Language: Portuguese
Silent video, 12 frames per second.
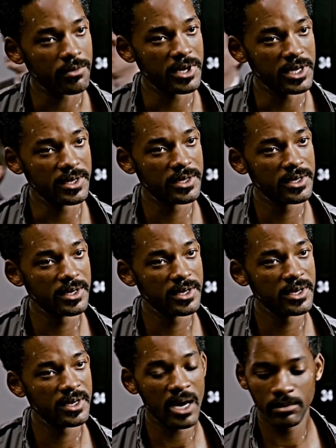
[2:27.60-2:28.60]
que não tem salário.
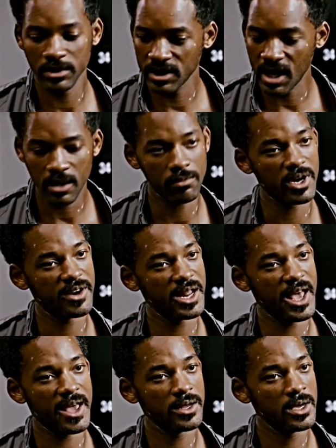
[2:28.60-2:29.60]
Não. Eu não
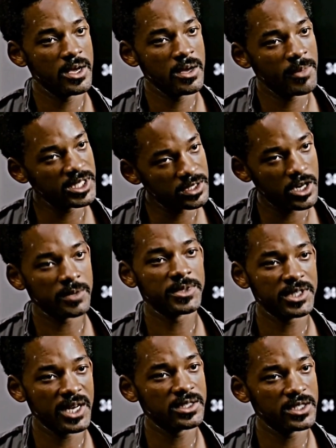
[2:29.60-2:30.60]
sabia disso. As
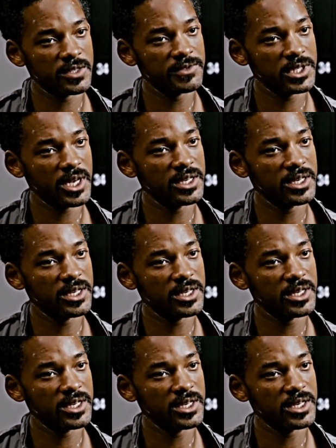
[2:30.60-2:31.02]
circunstâncias